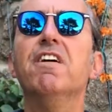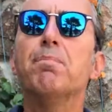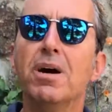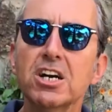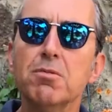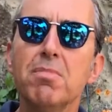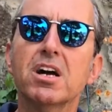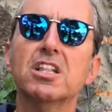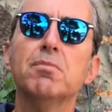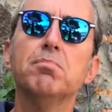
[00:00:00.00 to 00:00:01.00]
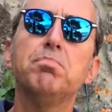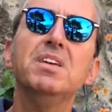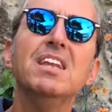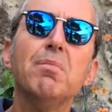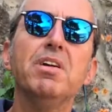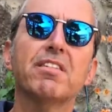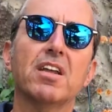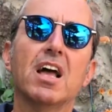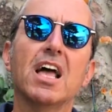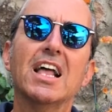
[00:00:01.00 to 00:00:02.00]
ve bakın bakalım birebir